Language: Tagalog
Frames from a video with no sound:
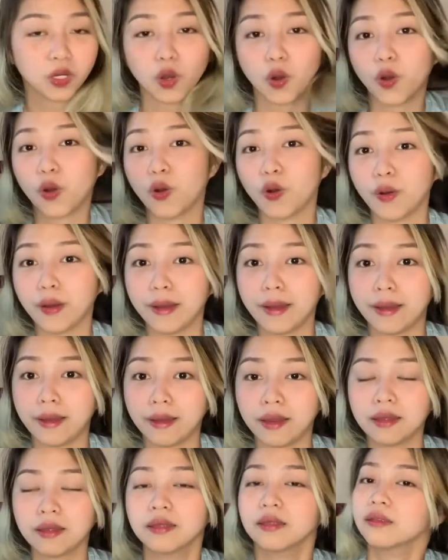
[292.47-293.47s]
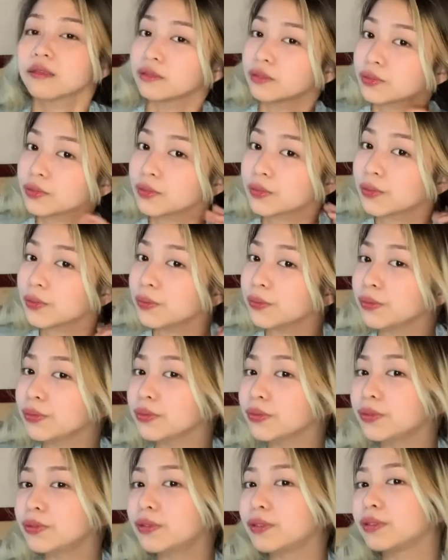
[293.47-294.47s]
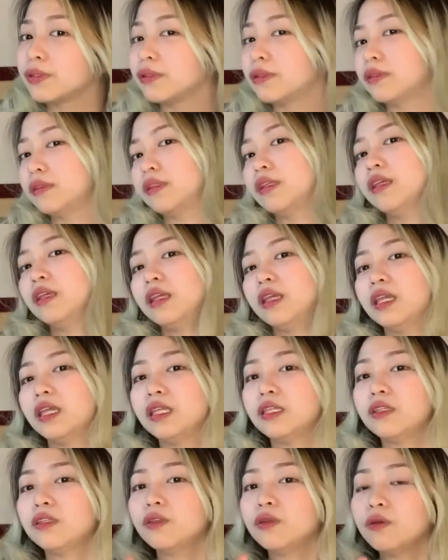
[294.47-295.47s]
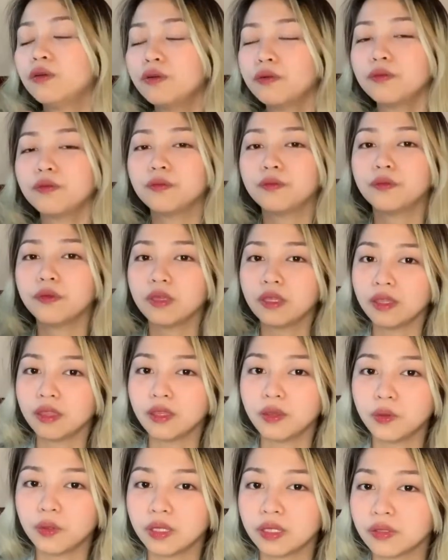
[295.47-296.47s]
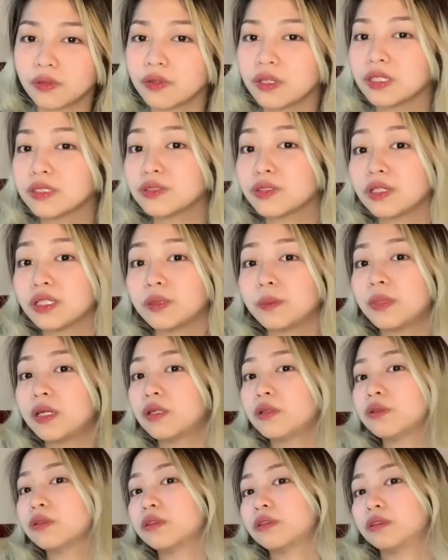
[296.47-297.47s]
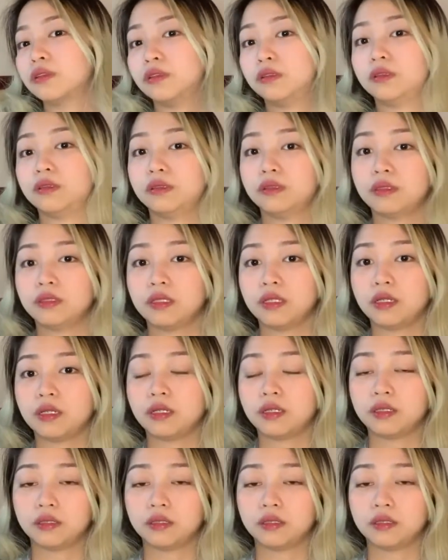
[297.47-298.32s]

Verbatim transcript: Oh, ha? So, yun. Itong video na to is all about sa